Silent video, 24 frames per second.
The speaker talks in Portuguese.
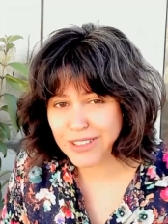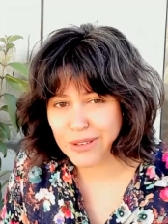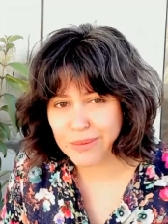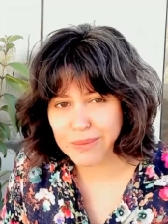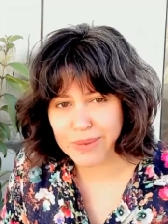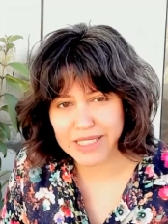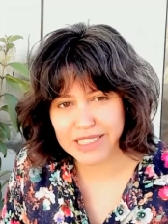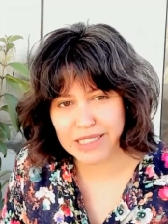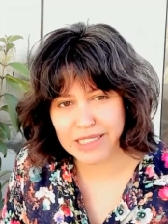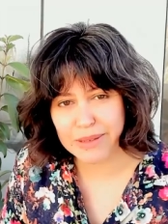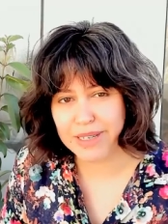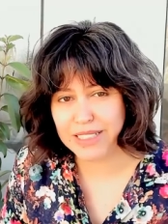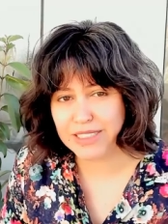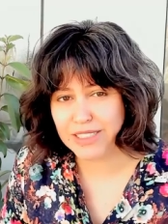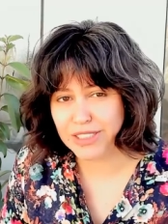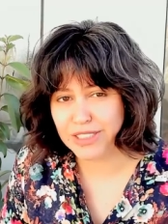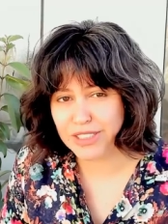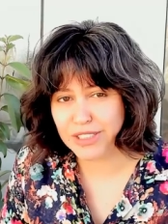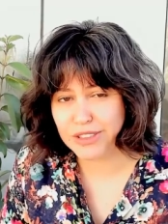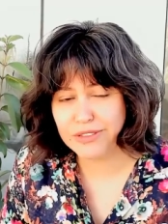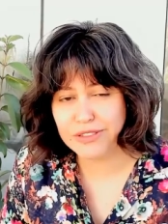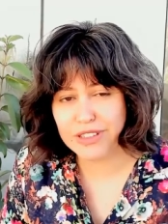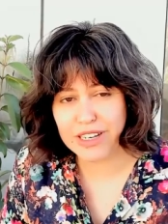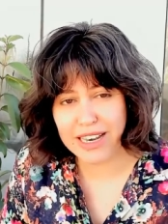
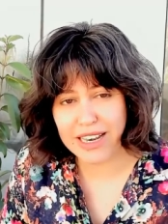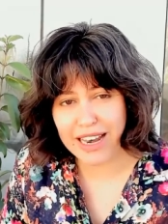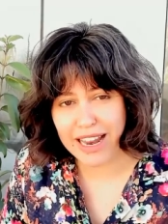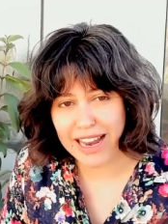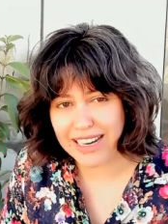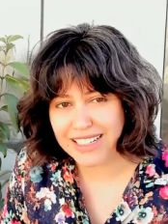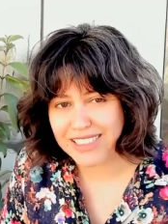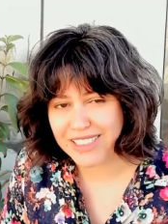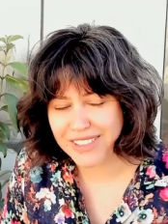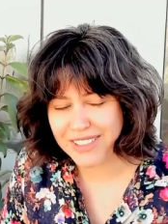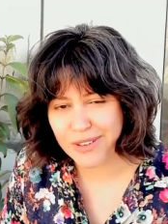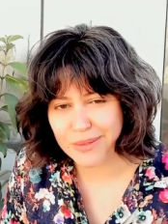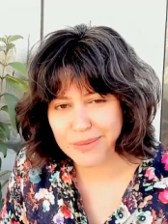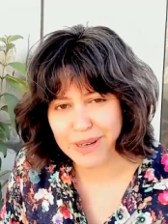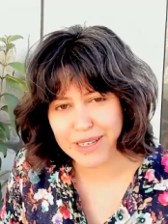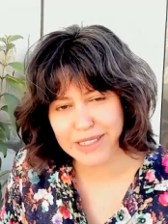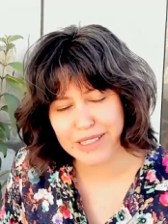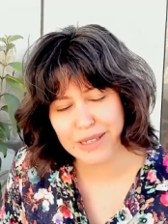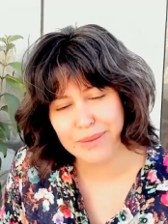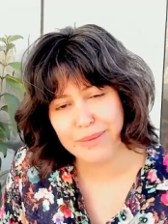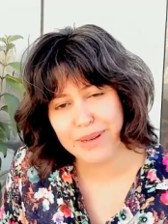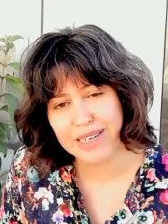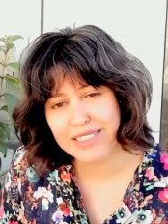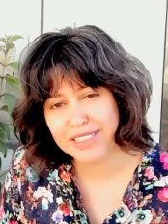completamente diferente,
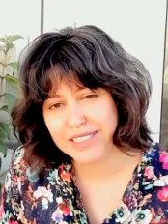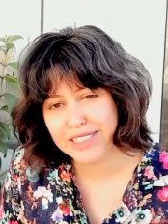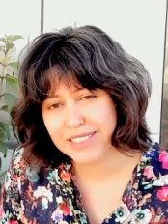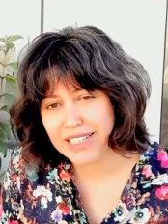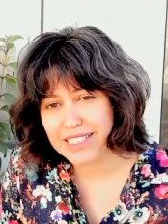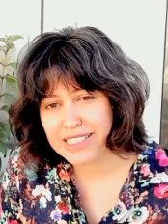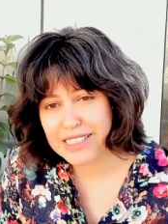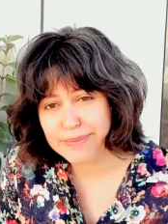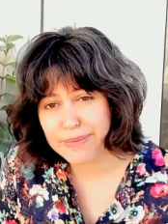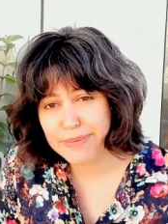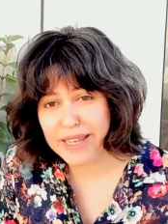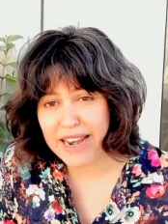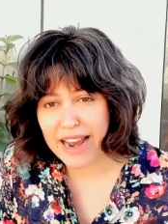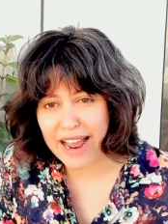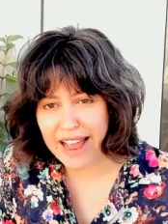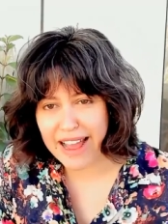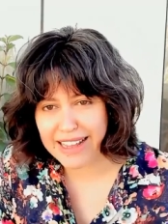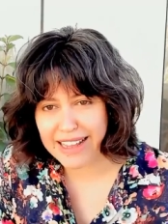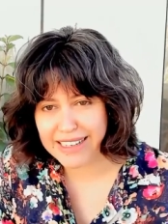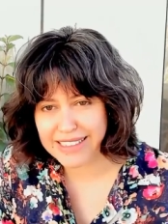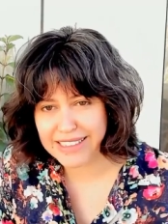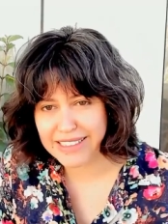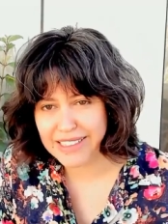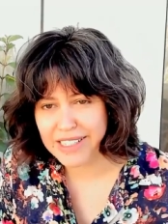completamente
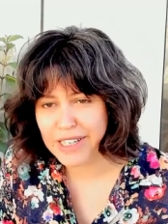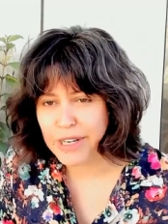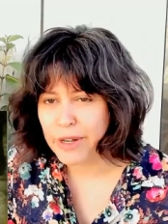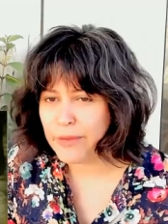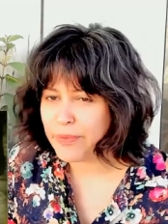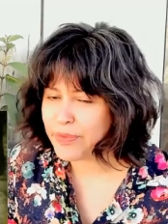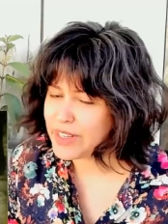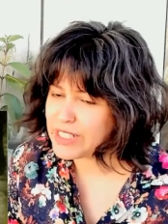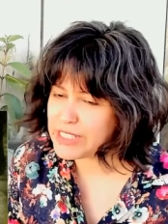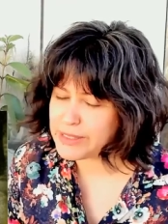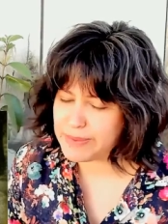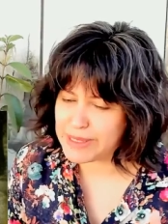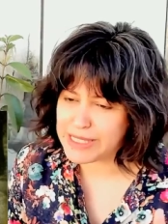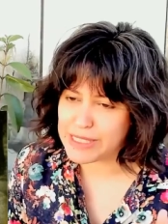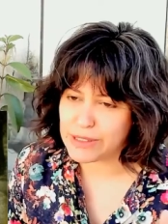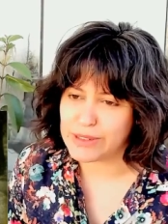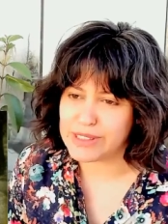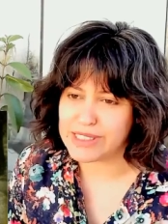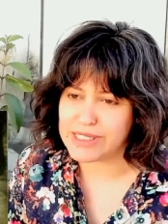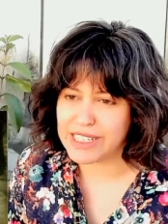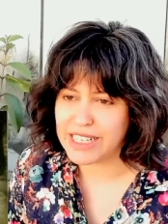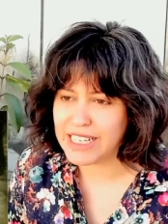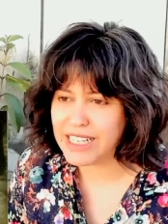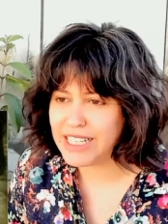inesperada, das
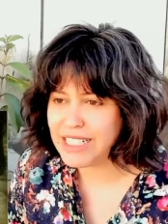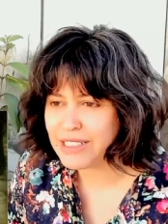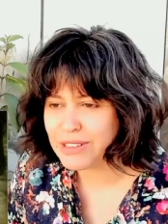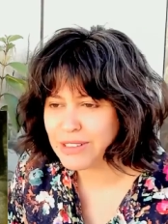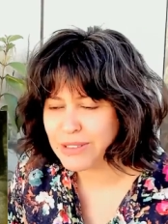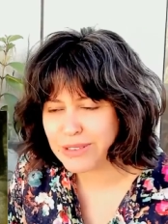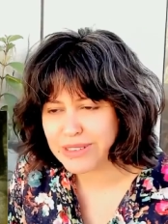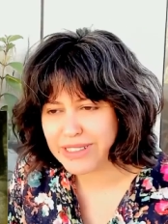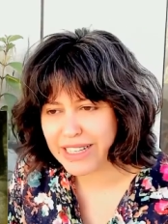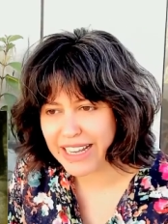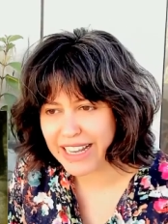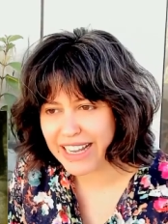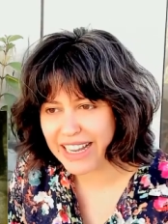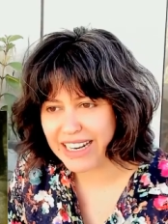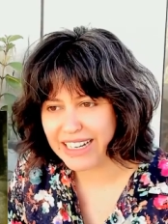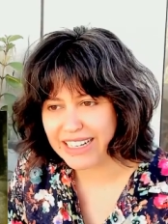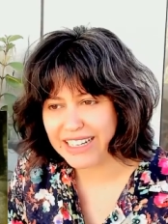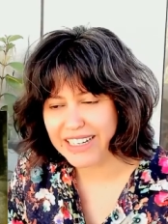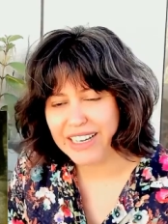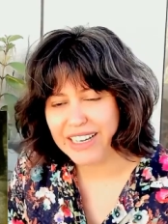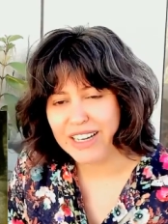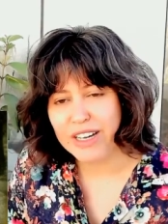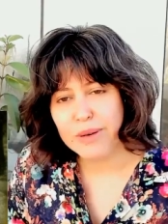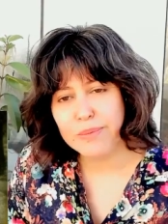pessoas rindo
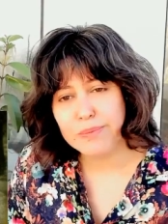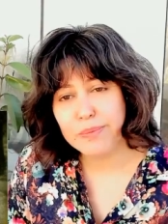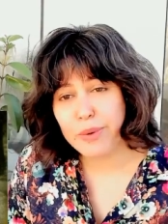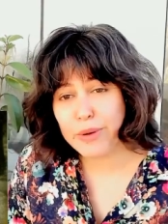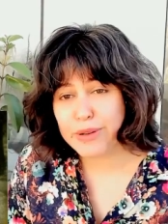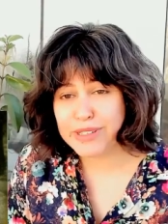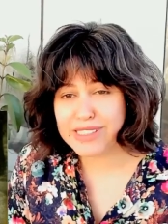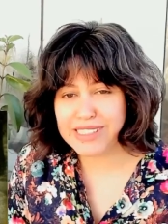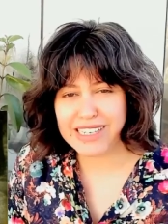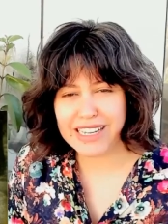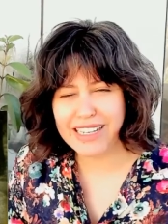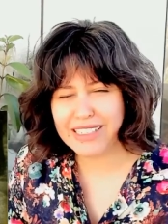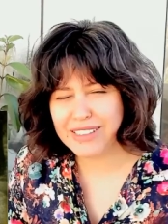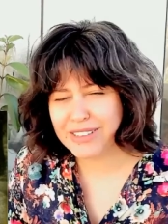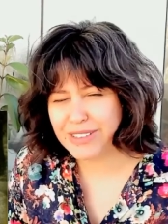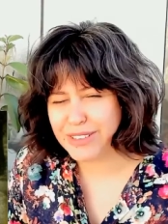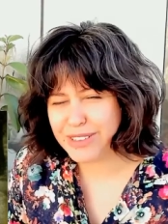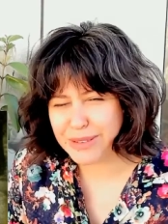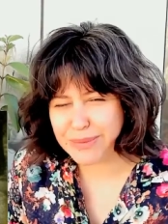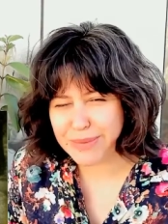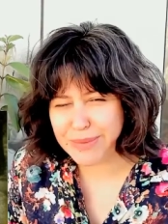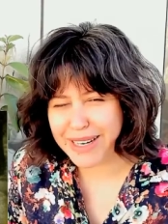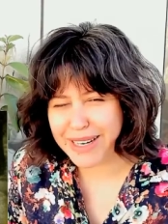dele, posando de